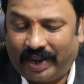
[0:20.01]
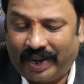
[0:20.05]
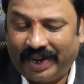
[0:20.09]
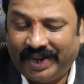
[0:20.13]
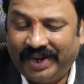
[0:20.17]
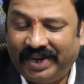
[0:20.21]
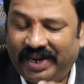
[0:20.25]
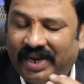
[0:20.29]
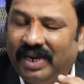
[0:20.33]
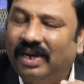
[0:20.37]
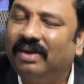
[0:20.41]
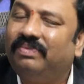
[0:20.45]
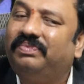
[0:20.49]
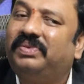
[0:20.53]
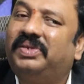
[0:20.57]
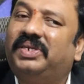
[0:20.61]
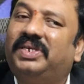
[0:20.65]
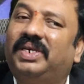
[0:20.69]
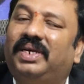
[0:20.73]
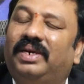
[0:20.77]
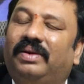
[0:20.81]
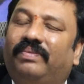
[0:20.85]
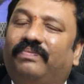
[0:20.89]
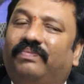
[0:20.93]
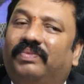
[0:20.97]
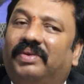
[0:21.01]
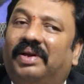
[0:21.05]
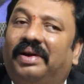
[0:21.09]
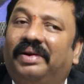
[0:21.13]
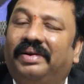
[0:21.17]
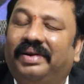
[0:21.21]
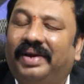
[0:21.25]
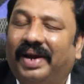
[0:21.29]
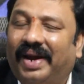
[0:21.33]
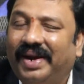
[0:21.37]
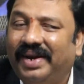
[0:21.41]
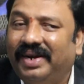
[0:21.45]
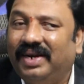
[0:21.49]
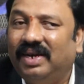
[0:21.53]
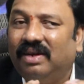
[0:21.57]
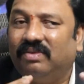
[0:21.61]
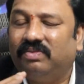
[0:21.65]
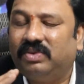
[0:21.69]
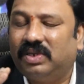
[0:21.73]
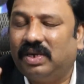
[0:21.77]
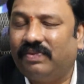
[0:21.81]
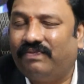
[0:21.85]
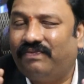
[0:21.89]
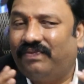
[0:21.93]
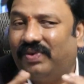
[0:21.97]
ఐడిఎఫ్సి అండ్
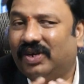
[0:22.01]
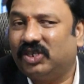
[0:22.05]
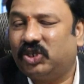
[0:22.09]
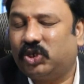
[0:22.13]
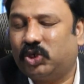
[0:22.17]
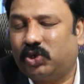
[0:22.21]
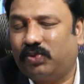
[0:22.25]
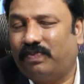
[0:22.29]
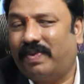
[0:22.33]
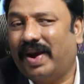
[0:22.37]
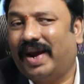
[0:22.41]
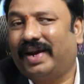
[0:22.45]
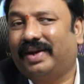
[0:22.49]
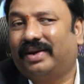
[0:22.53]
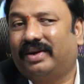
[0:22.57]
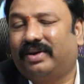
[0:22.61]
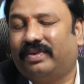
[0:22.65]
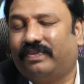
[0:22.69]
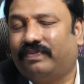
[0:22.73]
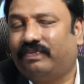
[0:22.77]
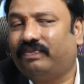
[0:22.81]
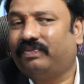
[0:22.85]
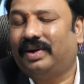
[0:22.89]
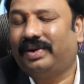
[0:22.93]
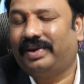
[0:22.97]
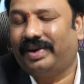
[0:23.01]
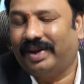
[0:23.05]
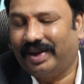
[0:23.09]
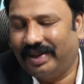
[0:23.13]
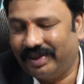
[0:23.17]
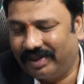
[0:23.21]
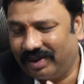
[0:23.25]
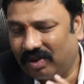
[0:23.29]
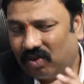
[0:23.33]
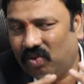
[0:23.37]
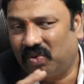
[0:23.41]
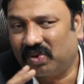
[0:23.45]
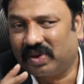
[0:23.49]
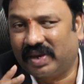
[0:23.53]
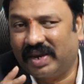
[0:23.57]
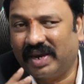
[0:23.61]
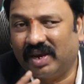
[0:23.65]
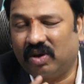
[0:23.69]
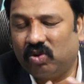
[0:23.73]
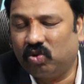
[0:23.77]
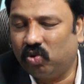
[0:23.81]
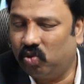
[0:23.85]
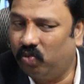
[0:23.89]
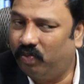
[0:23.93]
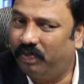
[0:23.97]
ఐడిఎఫ్సి ఫస్ట్ బ్యాంక్ అంటే అంతా ఒకే
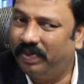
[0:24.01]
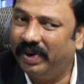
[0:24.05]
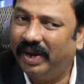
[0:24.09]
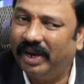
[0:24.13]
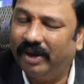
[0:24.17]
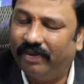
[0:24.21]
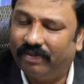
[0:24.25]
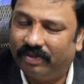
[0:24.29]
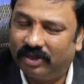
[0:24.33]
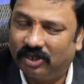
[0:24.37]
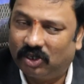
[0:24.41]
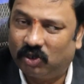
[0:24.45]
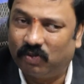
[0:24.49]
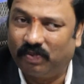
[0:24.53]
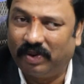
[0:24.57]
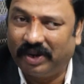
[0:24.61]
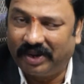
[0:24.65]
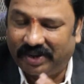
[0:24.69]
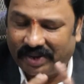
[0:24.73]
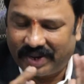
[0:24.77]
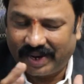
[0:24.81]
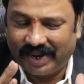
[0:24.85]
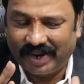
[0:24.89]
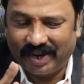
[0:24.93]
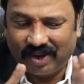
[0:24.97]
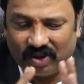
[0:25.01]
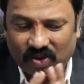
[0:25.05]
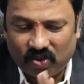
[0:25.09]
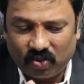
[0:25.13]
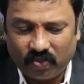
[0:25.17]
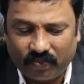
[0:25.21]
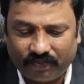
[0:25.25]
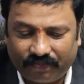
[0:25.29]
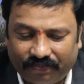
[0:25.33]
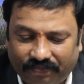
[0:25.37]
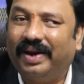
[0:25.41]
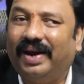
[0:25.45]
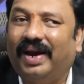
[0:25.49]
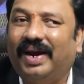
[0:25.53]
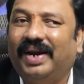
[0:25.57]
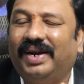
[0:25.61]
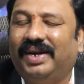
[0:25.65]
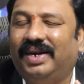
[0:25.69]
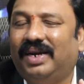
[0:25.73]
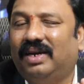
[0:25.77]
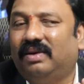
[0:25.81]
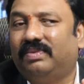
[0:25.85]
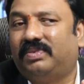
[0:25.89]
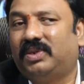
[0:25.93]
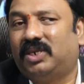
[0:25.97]
గ్రూపే స్ప్లిట్ అయ్యారు
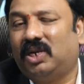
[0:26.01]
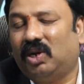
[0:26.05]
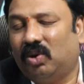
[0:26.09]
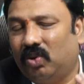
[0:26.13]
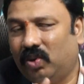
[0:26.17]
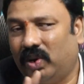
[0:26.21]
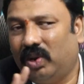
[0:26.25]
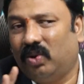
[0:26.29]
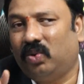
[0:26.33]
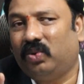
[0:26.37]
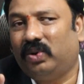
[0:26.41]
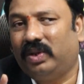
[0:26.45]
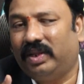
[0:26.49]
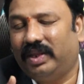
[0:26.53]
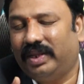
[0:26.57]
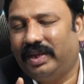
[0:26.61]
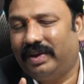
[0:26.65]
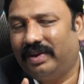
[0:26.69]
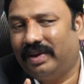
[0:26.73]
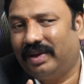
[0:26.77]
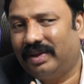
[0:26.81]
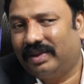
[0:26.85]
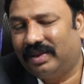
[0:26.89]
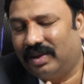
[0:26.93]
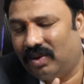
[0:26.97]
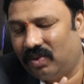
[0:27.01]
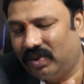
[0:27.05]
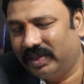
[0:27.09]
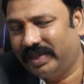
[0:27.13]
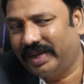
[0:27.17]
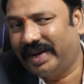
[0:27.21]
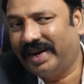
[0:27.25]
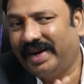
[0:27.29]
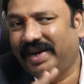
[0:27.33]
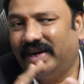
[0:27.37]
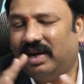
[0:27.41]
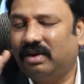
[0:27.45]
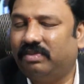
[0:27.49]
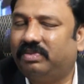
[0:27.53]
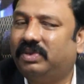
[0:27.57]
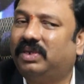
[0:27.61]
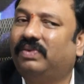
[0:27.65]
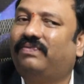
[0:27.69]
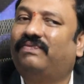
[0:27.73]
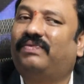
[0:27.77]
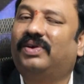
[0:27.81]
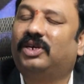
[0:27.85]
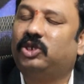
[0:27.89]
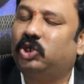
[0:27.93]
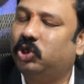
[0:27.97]
ఐడిఎఫ్సిలోనే ఉండింది ఆ తర్వాత ఐడిఎఫ్సి
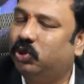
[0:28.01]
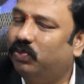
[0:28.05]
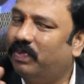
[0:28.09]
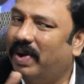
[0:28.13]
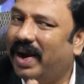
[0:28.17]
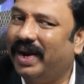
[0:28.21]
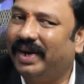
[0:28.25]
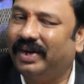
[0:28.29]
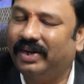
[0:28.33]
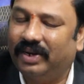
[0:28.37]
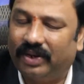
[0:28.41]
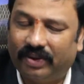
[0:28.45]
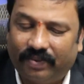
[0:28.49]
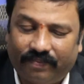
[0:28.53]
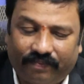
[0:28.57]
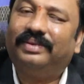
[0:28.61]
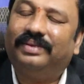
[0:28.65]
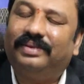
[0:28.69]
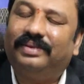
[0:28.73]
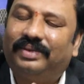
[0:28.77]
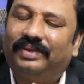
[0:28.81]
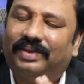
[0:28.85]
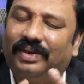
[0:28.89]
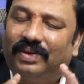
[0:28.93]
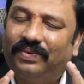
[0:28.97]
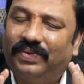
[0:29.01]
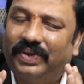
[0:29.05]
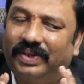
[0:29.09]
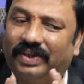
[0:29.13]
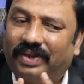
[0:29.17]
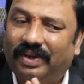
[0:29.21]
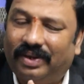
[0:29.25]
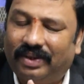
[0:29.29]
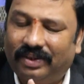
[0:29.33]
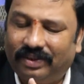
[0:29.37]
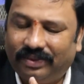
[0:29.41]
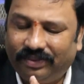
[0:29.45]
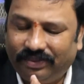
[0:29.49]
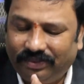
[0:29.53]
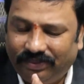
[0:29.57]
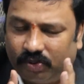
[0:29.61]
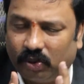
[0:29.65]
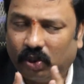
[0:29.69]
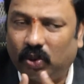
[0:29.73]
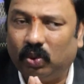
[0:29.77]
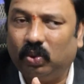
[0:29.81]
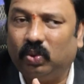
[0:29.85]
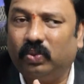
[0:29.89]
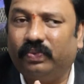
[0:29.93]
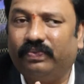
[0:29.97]
ఫస్ట్ బ్యాంక్ తర్వాత
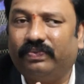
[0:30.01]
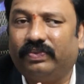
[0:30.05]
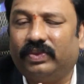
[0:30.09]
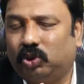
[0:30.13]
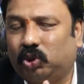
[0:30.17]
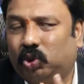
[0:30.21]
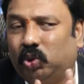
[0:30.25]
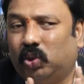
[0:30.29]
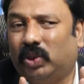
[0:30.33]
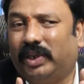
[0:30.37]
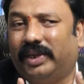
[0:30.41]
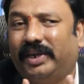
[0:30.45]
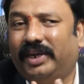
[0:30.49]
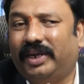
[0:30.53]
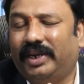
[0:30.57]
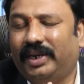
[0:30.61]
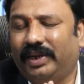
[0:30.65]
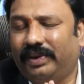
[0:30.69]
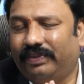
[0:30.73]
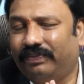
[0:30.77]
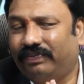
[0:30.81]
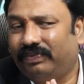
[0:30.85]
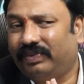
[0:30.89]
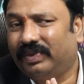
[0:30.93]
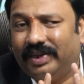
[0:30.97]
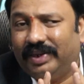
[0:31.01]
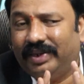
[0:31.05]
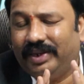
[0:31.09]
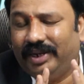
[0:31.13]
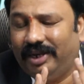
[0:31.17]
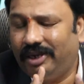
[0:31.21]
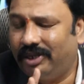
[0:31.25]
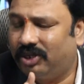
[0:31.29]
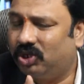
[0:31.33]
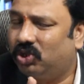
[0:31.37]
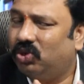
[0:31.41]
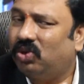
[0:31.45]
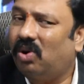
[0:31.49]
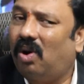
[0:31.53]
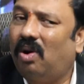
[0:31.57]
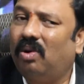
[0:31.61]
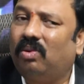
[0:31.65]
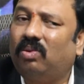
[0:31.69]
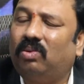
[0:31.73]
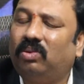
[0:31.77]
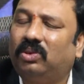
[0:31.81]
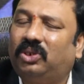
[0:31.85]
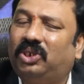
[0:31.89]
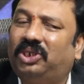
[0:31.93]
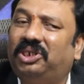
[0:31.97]
ఇప్పుడు చూడండి ఈ
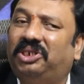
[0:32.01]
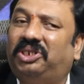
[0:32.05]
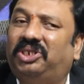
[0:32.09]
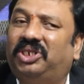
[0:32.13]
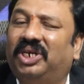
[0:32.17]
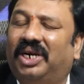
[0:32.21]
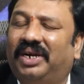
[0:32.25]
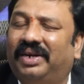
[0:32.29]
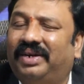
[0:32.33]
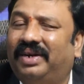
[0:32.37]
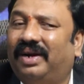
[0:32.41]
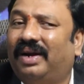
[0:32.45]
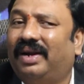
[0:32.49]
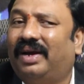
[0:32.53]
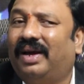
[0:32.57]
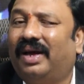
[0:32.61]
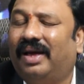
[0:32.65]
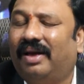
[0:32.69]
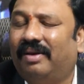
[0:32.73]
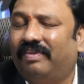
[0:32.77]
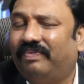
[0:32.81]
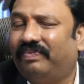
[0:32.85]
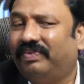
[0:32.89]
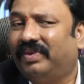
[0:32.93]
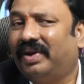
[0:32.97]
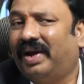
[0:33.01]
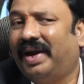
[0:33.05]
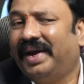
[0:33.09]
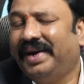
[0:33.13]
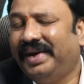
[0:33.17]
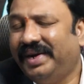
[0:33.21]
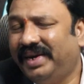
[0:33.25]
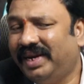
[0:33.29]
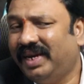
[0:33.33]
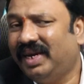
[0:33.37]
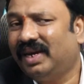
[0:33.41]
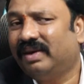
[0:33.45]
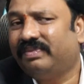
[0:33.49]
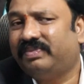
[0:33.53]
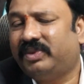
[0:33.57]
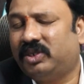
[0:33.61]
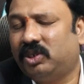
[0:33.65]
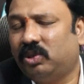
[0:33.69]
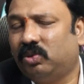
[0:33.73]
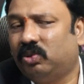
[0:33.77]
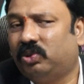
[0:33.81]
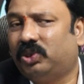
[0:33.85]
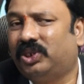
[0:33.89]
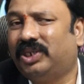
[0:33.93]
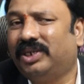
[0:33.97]
స్టాక్ వచ్చి జనరల్గా ఐడిఎఫ్సి
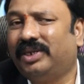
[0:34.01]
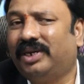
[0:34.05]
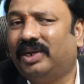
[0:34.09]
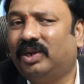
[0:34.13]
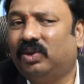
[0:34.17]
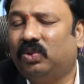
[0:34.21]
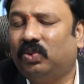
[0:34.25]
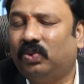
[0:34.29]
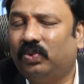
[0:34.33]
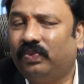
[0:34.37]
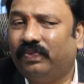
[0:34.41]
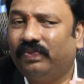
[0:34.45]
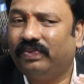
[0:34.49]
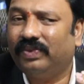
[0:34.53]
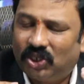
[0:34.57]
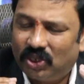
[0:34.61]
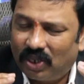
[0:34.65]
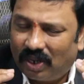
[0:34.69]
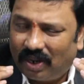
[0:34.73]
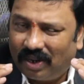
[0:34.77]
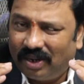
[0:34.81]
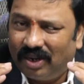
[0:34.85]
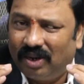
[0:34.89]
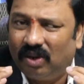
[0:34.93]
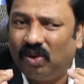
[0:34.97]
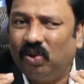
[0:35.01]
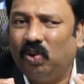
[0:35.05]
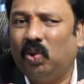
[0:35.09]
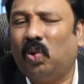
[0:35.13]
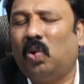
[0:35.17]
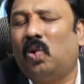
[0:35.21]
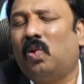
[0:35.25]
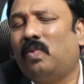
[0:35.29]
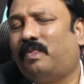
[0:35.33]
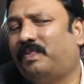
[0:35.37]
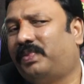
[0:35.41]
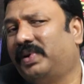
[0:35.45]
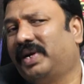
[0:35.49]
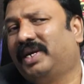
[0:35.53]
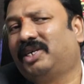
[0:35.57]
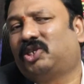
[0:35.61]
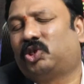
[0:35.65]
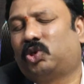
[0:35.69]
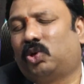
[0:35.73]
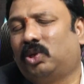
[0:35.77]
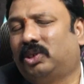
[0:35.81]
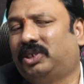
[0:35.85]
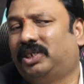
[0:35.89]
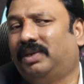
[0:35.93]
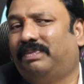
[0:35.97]
వచ్చి నేను చాలా లో
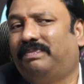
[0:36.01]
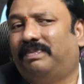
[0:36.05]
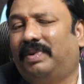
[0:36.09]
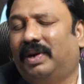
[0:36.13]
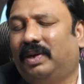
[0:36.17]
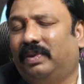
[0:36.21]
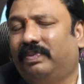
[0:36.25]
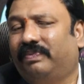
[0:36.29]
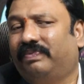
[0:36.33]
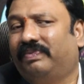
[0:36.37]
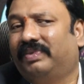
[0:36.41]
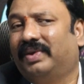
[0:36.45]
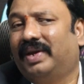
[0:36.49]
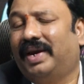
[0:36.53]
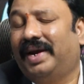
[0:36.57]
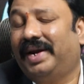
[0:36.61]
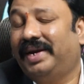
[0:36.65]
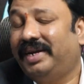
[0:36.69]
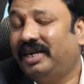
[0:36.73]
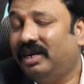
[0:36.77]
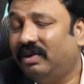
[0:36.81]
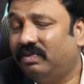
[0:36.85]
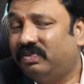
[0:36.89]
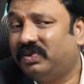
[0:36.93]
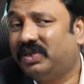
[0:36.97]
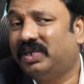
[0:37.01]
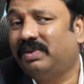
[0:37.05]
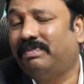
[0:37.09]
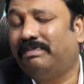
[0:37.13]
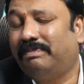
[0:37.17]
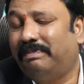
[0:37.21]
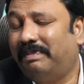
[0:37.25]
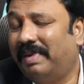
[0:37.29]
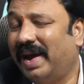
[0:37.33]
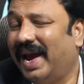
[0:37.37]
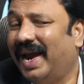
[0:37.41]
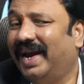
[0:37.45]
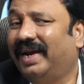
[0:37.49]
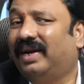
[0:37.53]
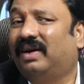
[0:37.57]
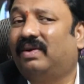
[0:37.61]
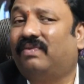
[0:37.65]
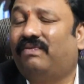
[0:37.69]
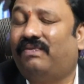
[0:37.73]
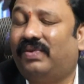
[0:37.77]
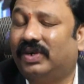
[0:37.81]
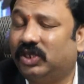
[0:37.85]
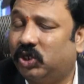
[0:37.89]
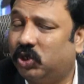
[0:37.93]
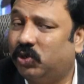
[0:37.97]
ప్రైస్లో చెప్పాను ఐడిఎఫ్సి బ్యాంక్
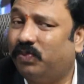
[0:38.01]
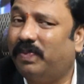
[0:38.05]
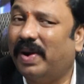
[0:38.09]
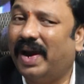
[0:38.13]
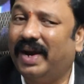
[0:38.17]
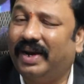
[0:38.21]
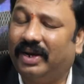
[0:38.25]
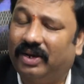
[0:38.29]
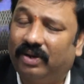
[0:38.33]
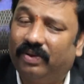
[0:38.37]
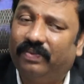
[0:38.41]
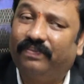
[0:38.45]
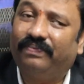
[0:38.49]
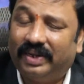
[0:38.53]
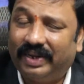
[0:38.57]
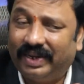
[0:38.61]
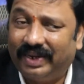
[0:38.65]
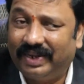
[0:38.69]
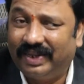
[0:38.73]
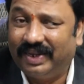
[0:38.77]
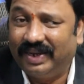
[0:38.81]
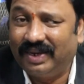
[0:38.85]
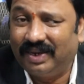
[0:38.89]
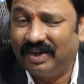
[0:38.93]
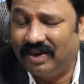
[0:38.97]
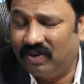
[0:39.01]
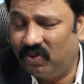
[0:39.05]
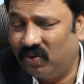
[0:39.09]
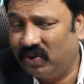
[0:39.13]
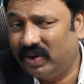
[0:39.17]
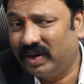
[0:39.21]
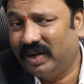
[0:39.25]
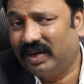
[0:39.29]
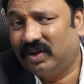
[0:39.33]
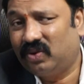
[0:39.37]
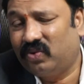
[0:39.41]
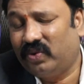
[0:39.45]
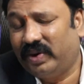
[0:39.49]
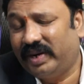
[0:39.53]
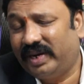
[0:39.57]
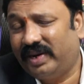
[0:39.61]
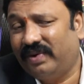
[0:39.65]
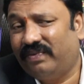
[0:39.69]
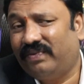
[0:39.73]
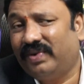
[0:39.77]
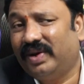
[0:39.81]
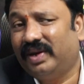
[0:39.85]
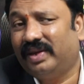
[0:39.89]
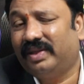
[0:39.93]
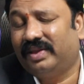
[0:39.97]
ఫస్ట్ బ్యాంక్ దగ్గర దగ్గర ఒక ట్వంటీ
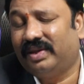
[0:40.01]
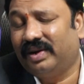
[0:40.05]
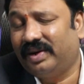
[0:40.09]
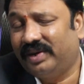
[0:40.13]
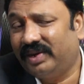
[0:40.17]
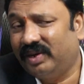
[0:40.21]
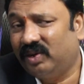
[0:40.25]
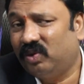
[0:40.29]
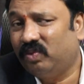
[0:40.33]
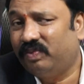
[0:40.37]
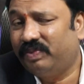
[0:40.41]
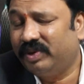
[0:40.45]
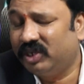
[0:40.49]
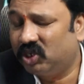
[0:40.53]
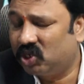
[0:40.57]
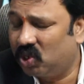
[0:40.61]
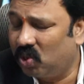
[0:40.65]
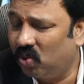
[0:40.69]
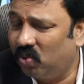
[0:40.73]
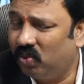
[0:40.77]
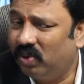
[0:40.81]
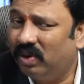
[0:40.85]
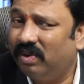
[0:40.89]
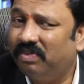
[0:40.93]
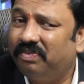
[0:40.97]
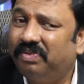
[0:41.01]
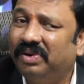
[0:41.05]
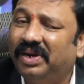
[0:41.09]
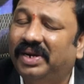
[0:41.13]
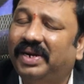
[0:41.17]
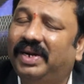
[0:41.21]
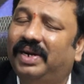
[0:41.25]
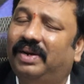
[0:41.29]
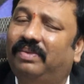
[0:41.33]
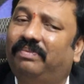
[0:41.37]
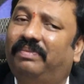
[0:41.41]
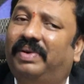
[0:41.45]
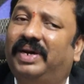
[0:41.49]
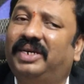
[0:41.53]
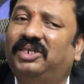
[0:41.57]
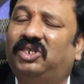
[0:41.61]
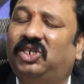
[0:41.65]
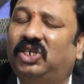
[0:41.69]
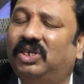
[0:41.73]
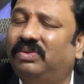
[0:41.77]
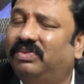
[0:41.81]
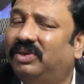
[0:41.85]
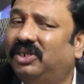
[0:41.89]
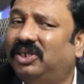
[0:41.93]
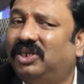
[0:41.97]
ఫైవ్ థర్టీ రూపీస్లో ఉన్నప్పుడే నేను బై
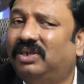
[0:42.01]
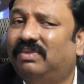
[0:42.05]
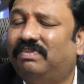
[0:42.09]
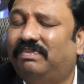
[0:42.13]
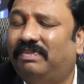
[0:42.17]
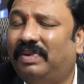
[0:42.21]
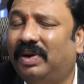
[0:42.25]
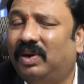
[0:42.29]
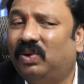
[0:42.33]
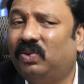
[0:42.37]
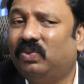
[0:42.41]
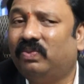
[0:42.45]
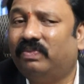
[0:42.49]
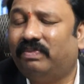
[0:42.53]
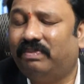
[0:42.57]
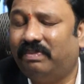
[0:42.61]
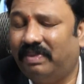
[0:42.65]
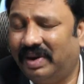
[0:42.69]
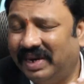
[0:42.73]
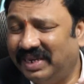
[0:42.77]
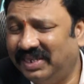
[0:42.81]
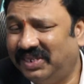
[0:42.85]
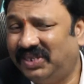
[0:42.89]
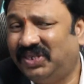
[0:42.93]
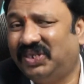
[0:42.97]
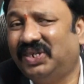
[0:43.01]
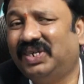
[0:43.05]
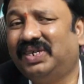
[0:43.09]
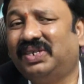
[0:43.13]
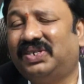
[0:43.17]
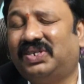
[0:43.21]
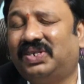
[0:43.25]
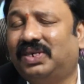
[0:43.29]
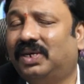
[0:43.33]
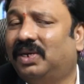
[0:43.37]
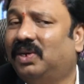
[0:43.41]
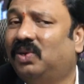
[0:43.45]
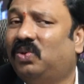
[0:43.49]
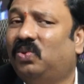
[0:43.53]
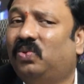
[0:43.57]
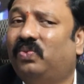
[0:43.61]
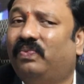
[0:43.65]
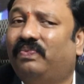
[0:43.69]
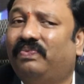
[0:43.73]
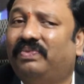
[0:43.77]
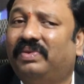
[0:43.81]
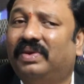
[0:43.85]
చేయమని చెప్పాను బై చేశారు